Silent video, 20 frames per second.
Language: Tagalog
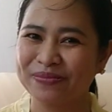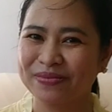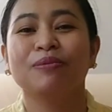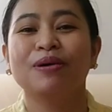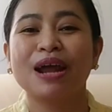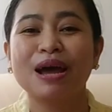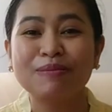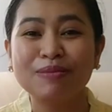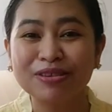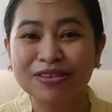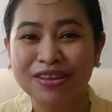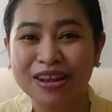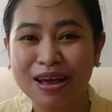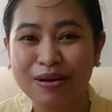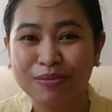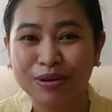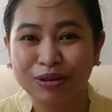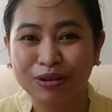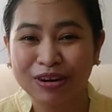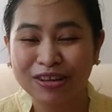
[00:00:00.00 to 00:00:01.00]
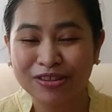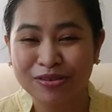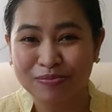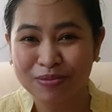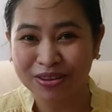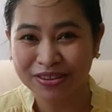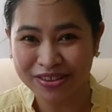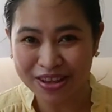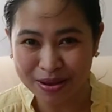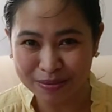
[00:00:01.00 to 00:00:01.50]
Maraming salamat ulit sa
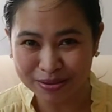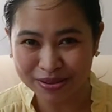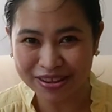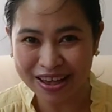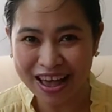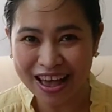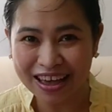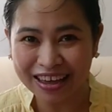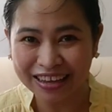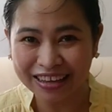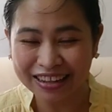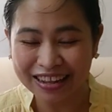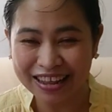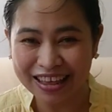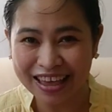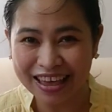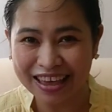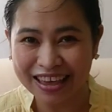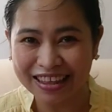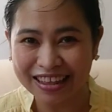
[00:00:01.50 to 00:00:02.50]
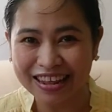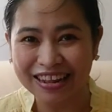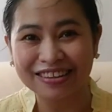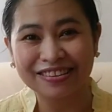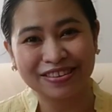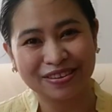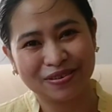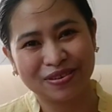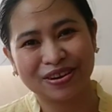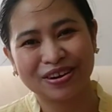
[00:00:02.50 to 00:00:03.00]
pagsama sa akin and I'll
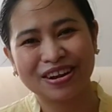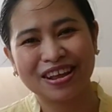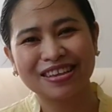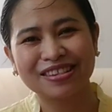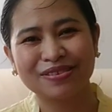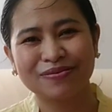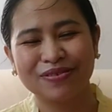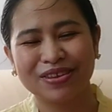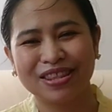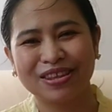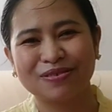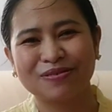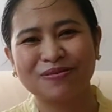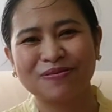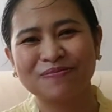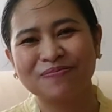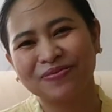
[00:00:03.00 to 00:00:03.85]
see you in our next video.